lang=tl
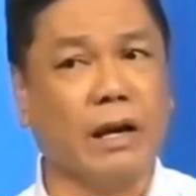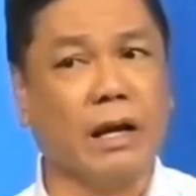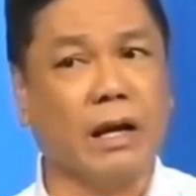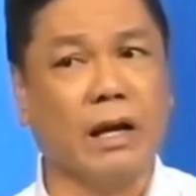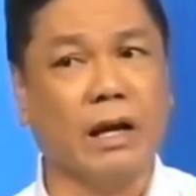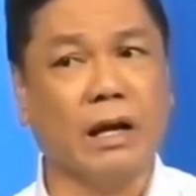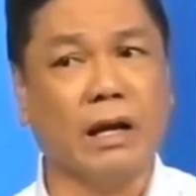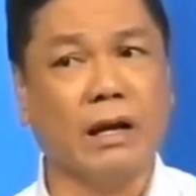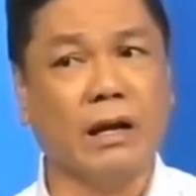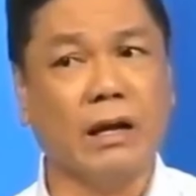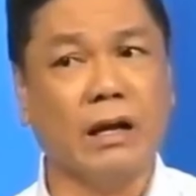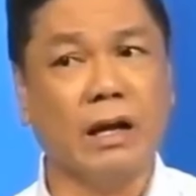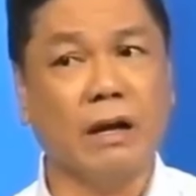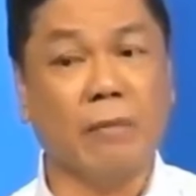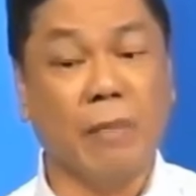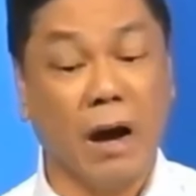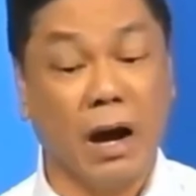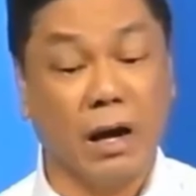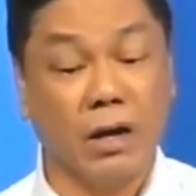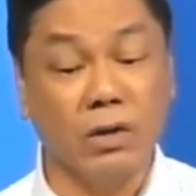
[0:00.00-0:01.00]
para
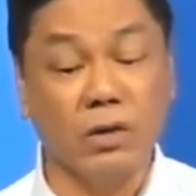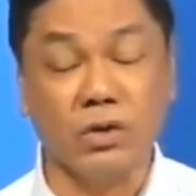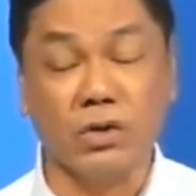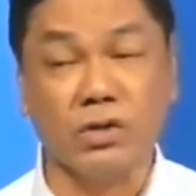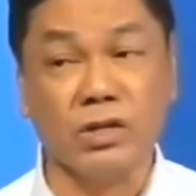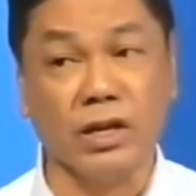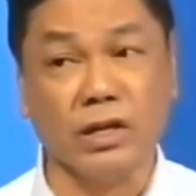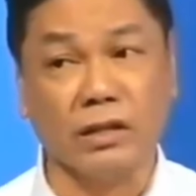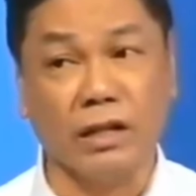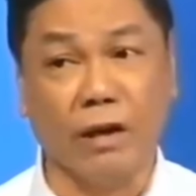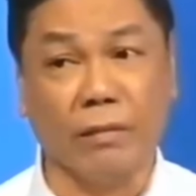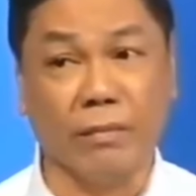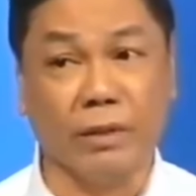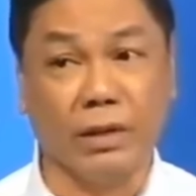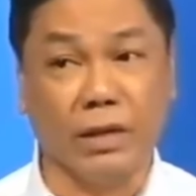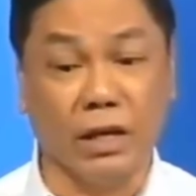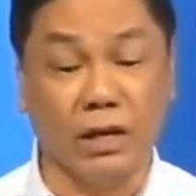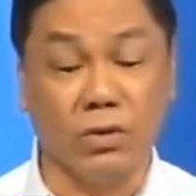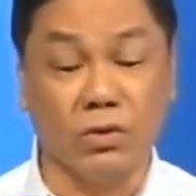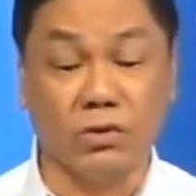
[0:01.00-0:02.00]
maayos ang
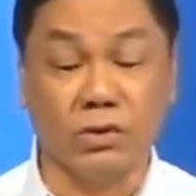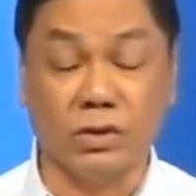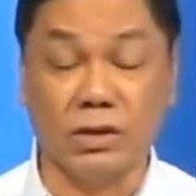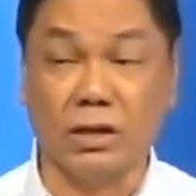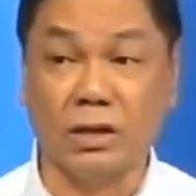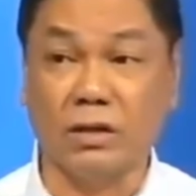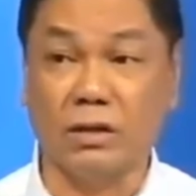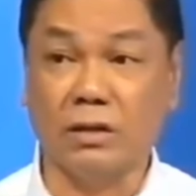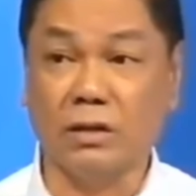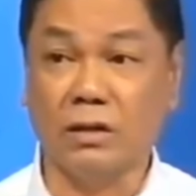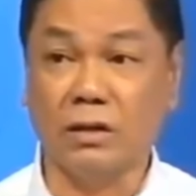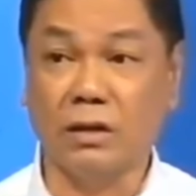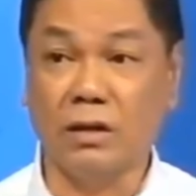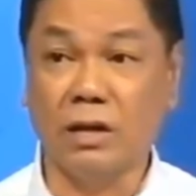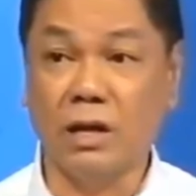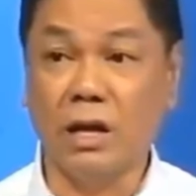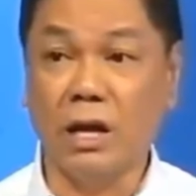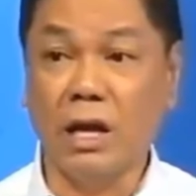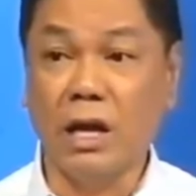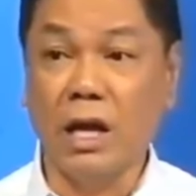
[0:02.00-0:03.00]
dapat ayusin.
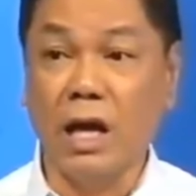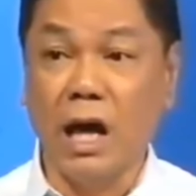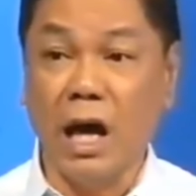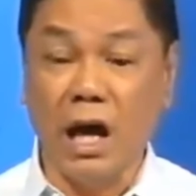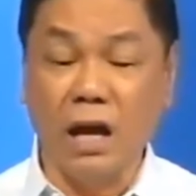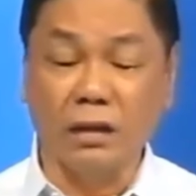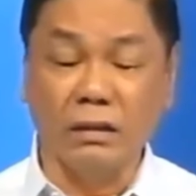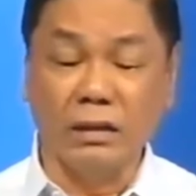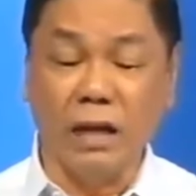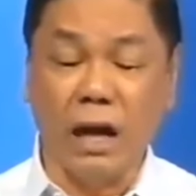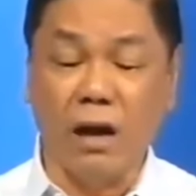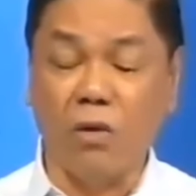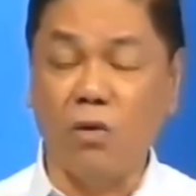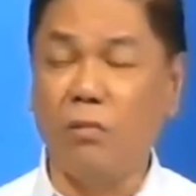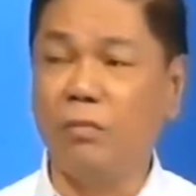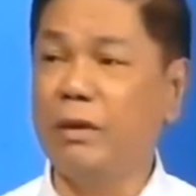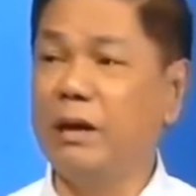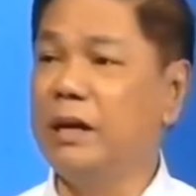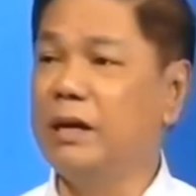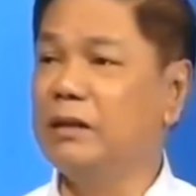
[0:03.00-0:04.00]
Ang tao
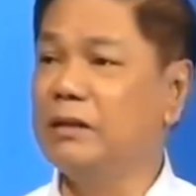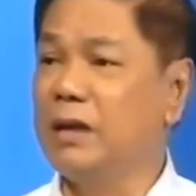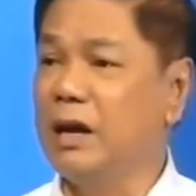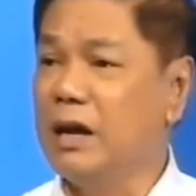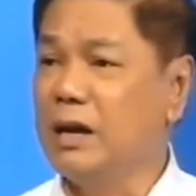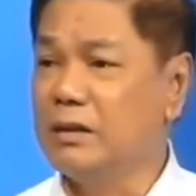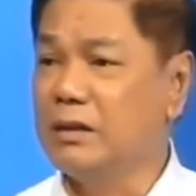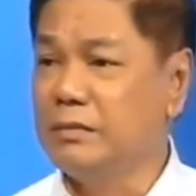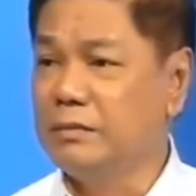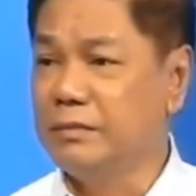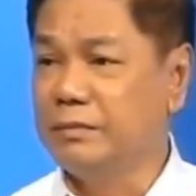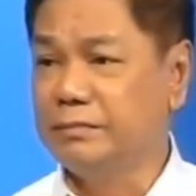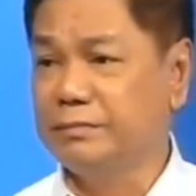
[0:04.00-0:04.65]
baligtad.